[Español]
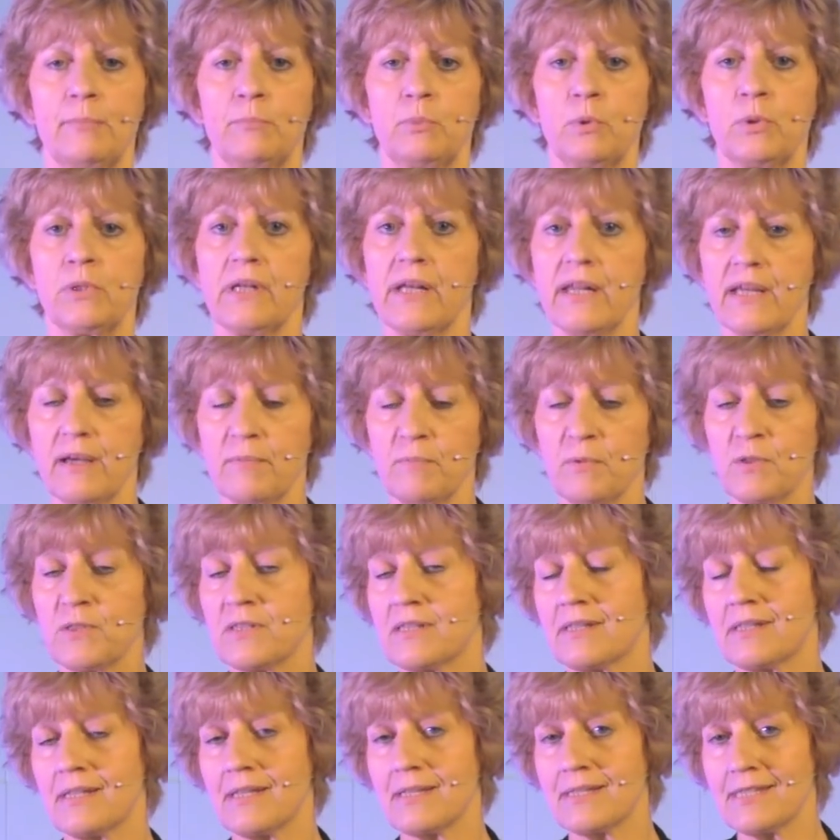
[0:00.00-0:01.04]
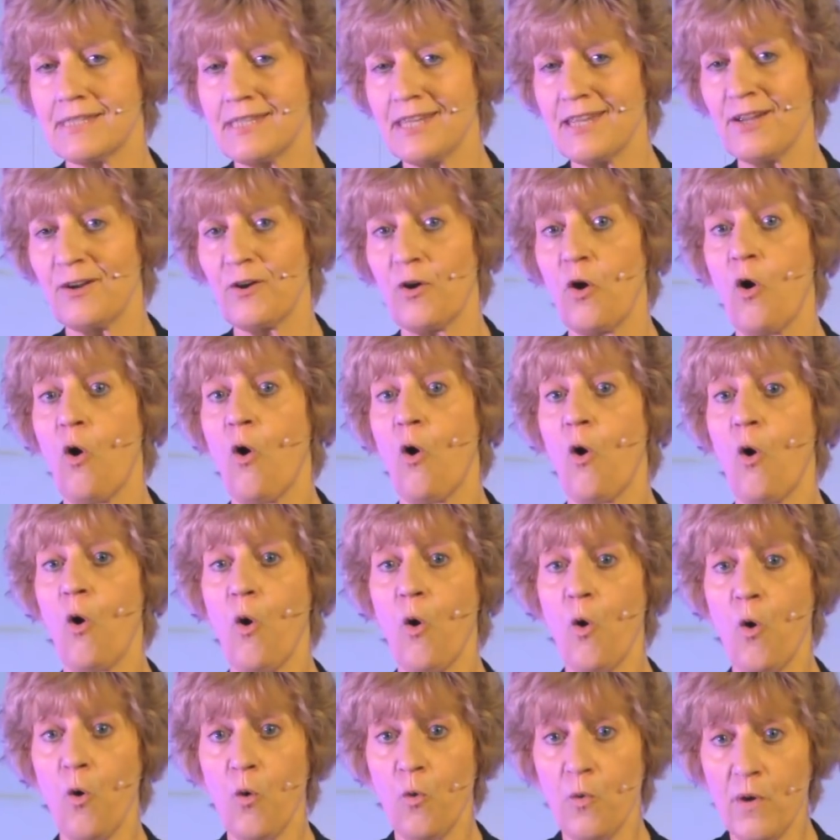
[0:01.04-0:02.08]
Podríamos decir,
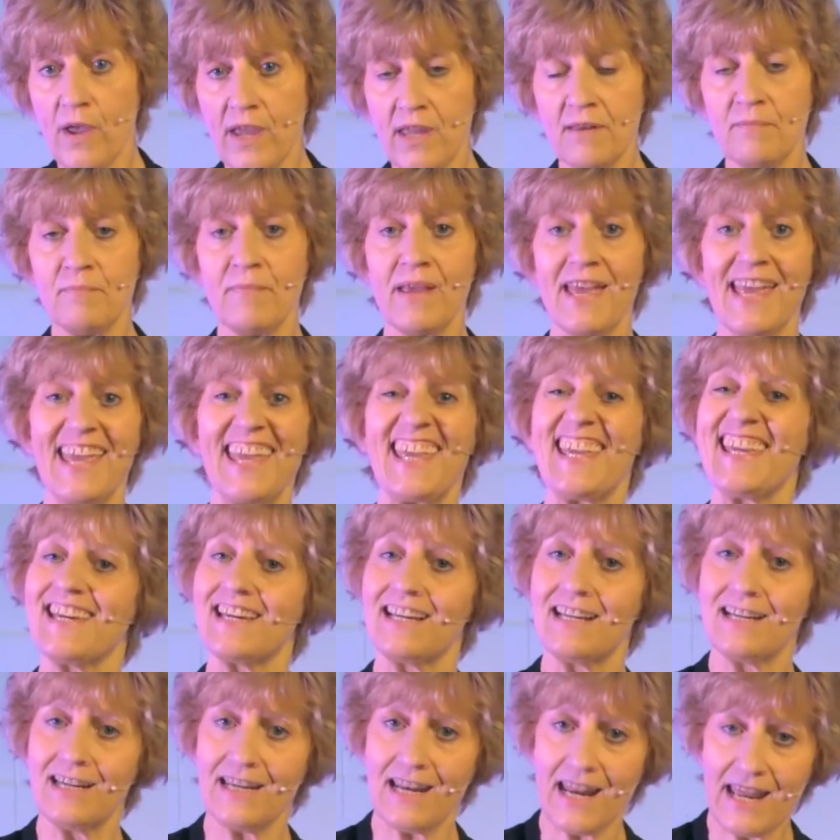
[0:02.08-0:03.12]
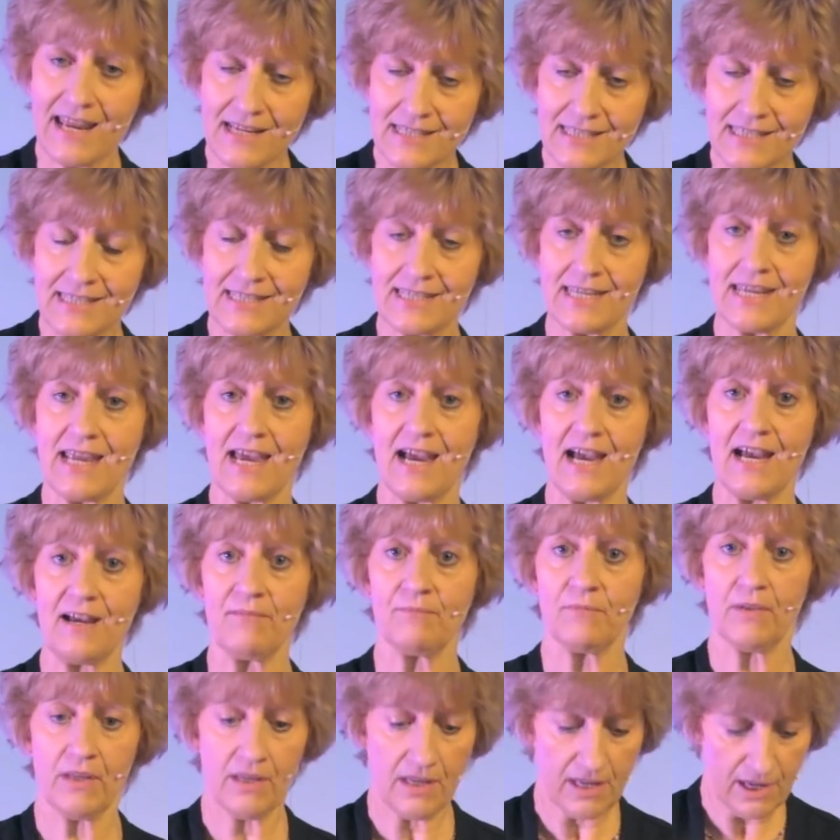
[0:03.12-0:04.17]
oídme
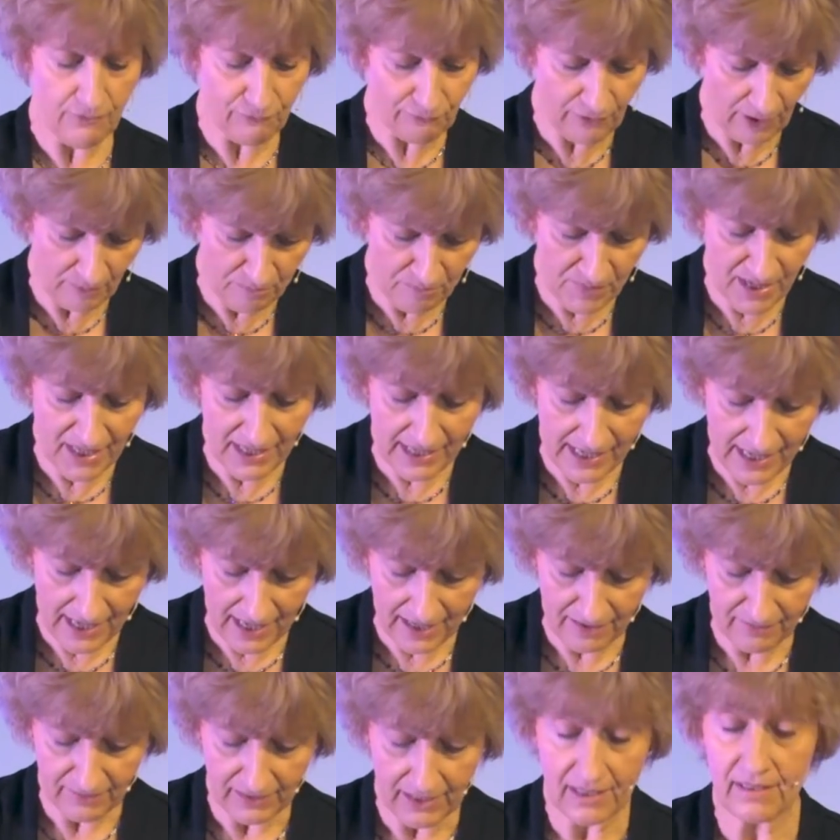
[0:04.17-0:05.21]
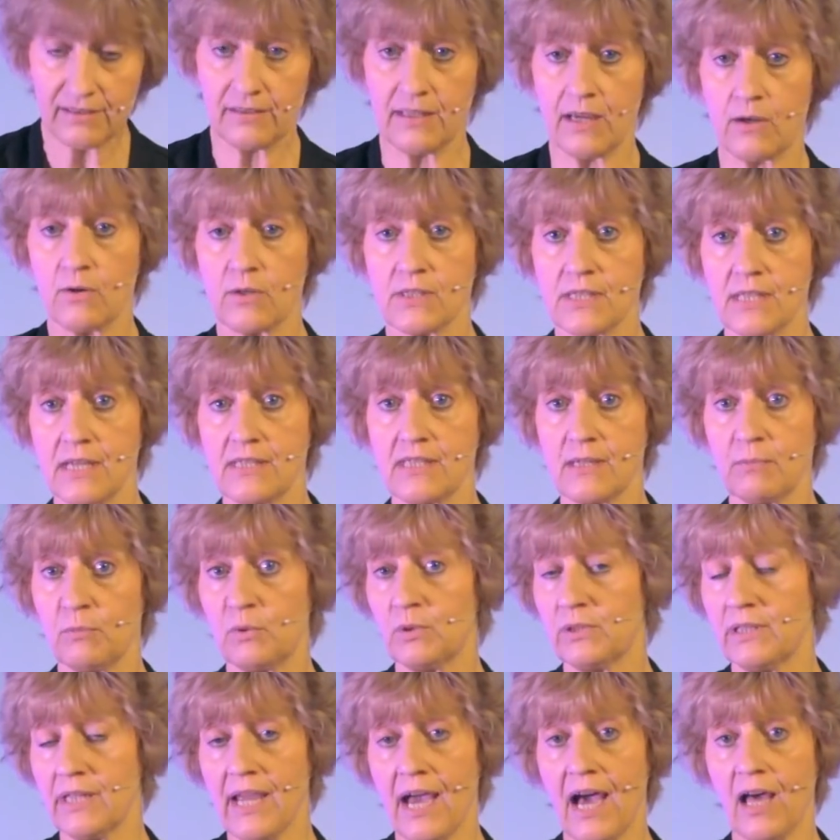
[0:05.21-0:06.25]
iglesia y familia de cosecha
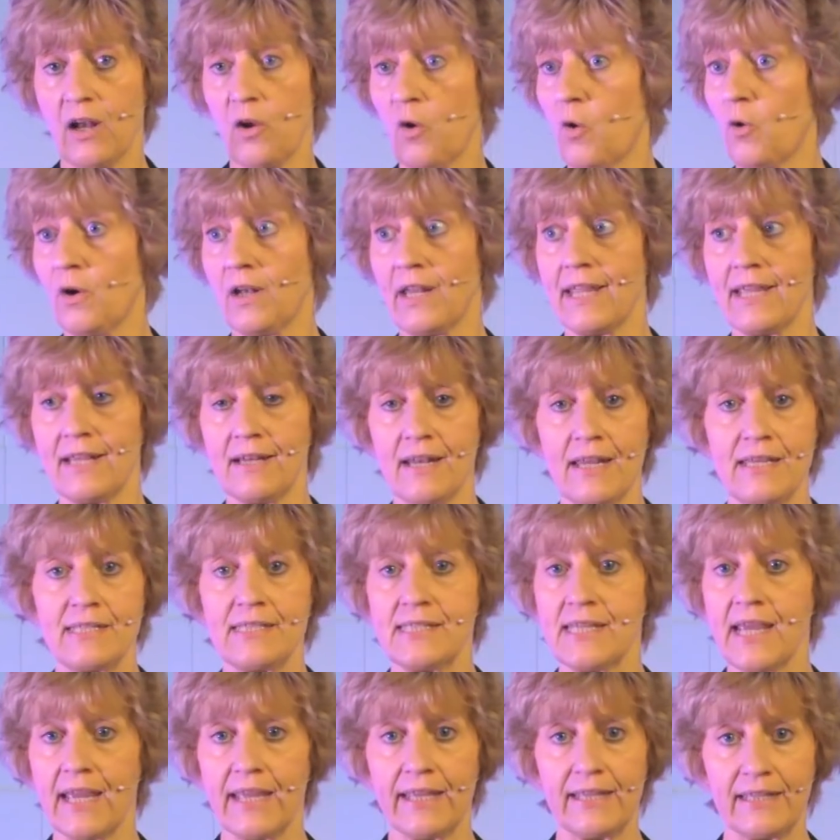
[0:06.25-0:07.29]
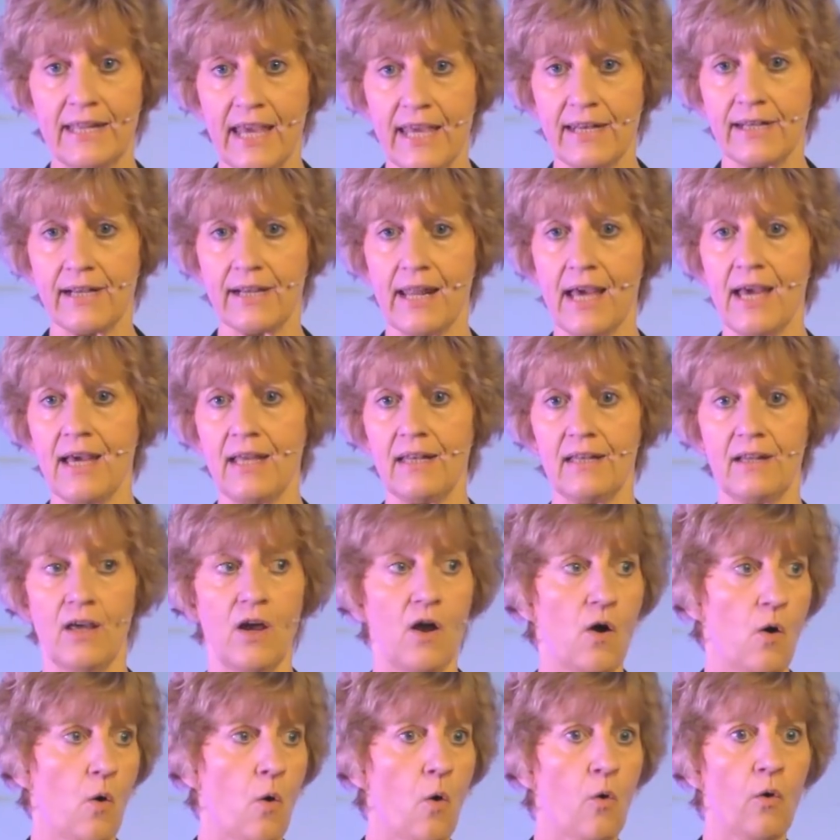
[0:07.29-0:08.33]
mundial o la iglesia en general
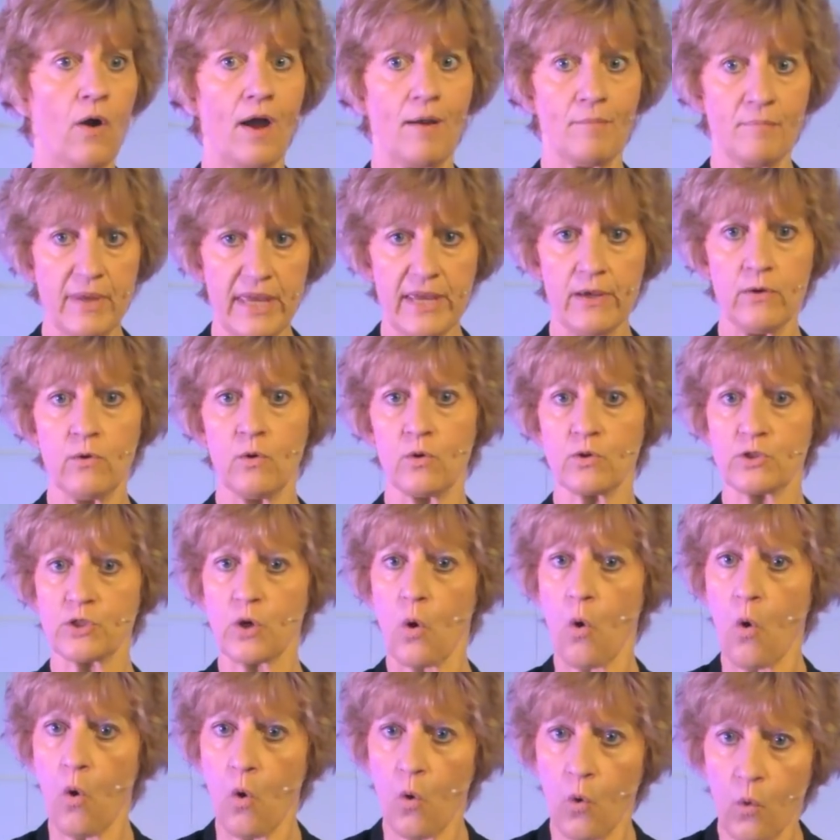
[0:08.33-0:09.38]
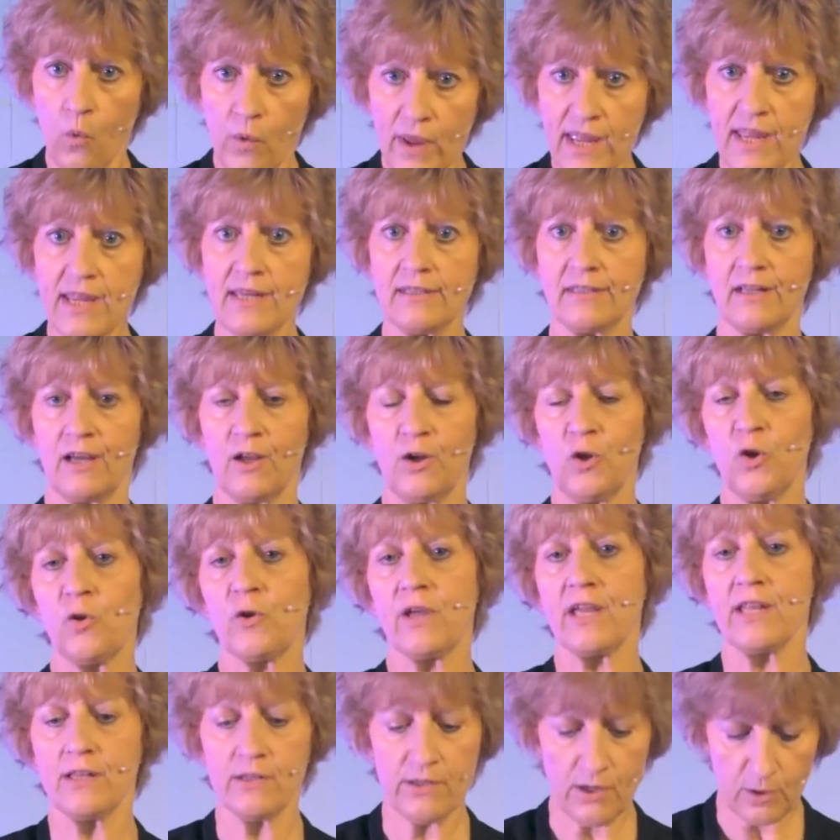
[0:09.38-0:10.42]
o amigos, oíd lo
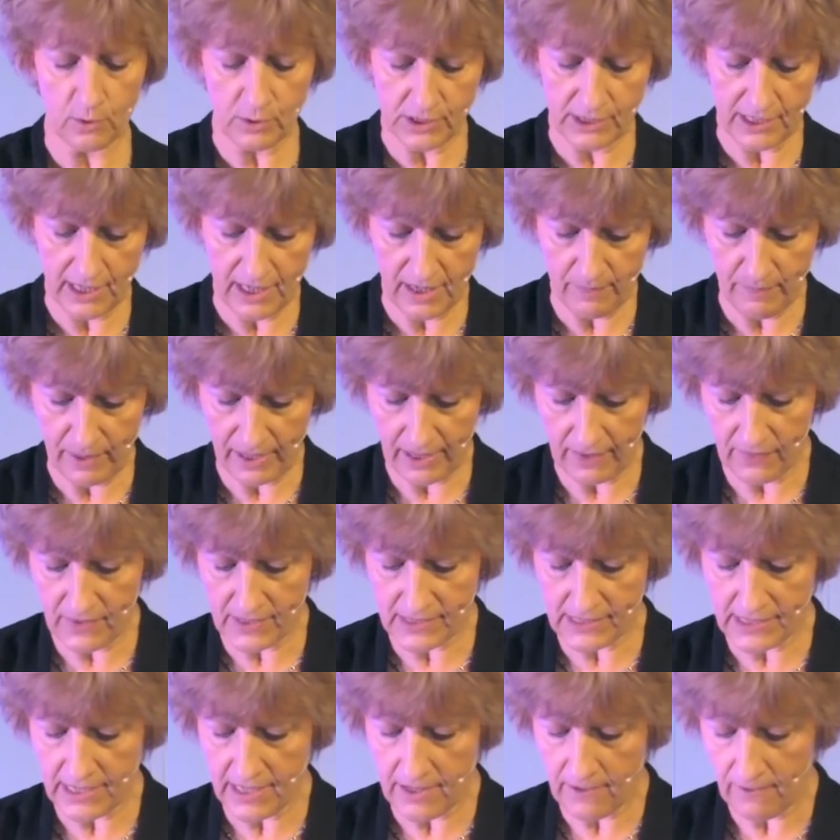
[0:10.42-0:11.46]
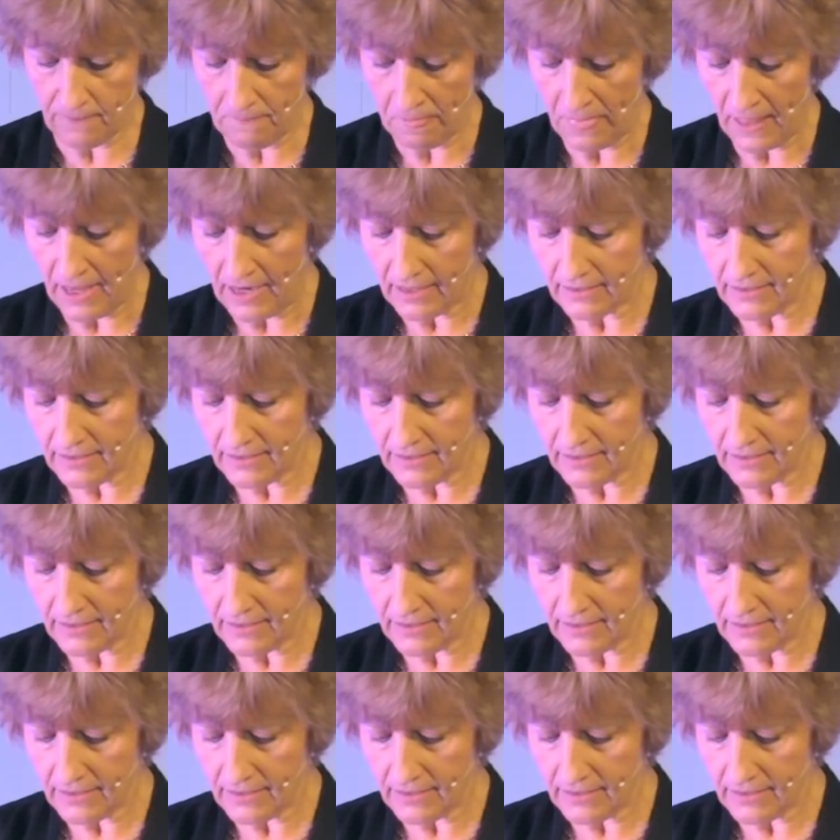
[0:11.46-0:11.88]
que Dios tiene para decir.